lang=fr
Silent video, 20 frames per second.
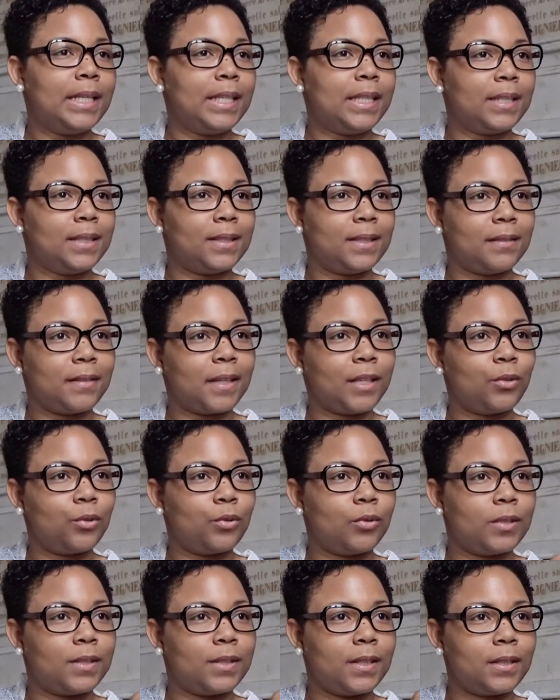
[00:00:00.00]
Et c'est vrai
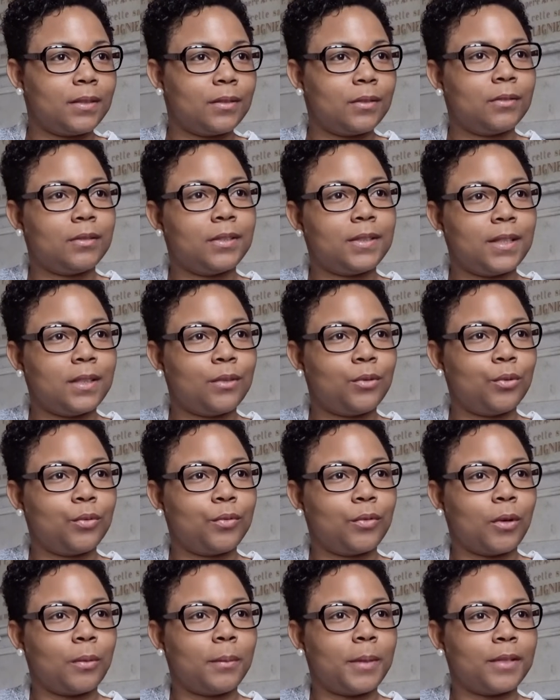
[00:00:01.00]
que cette, cette
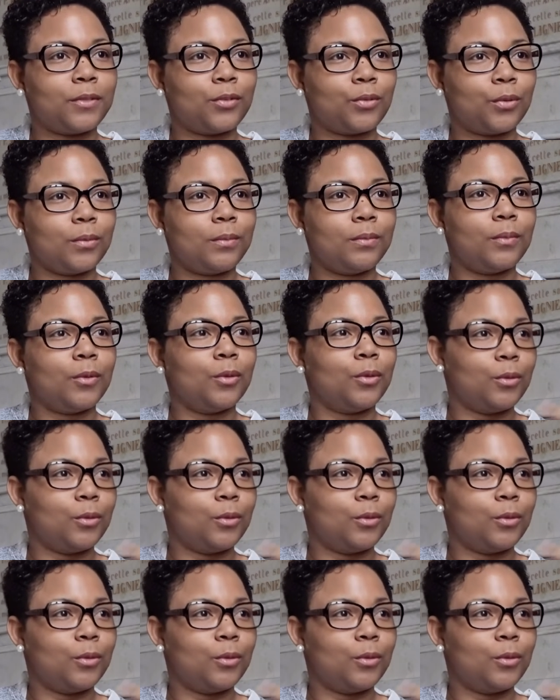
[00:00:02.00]
formation